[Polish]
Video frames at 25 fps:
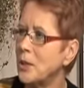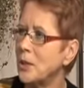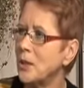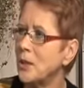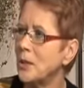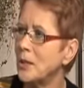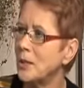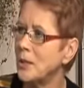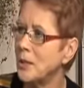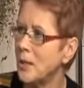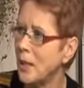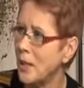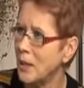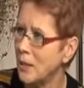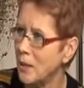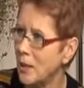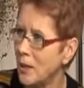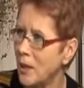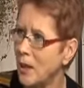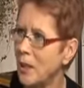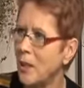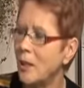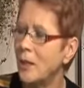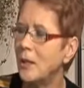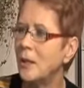jedzenie
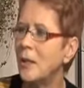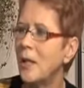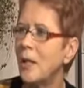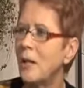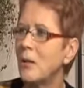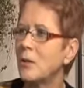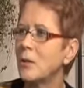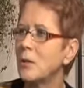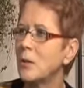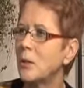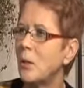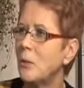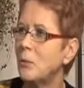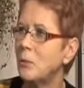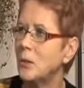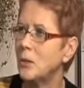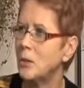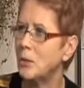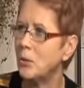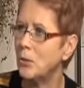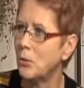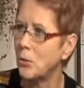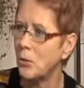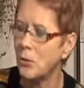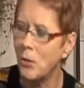dla osoby
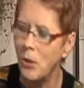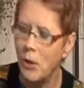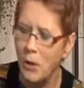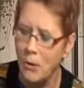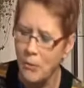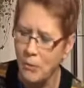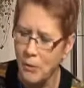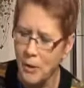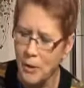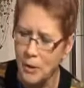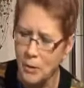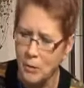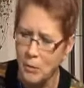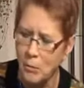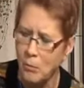zdrowej,